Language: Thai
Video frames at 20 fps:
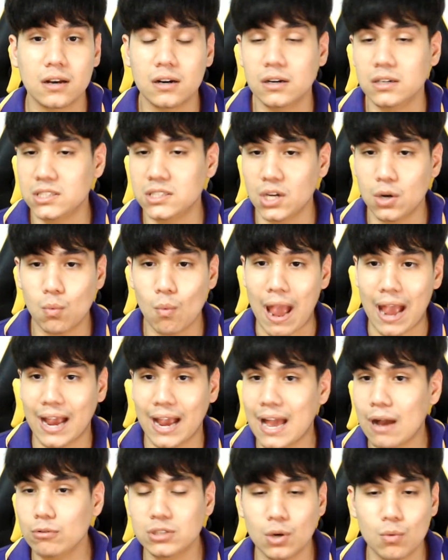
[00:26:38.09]
เออ จังหวะ
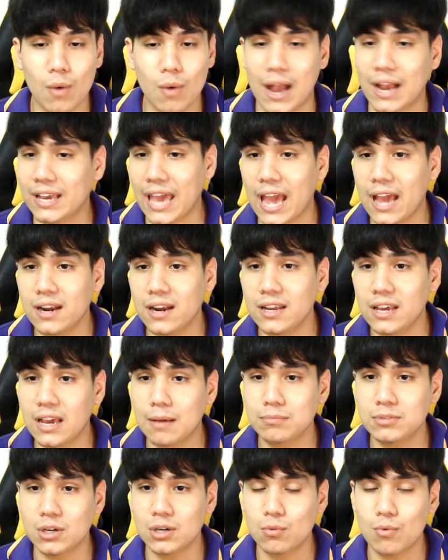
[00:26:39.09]
เข้าจังหวะแก๊ง
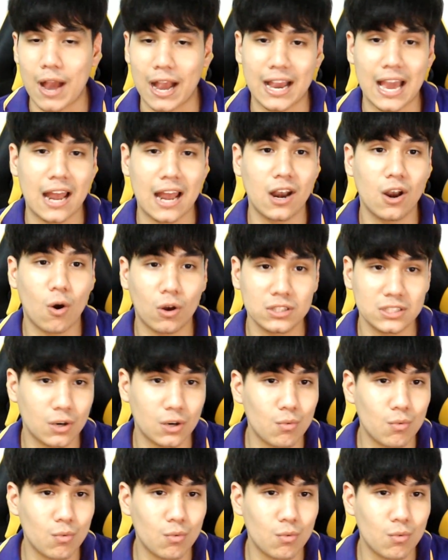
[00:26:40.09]
นะครับ จังหวะการรอ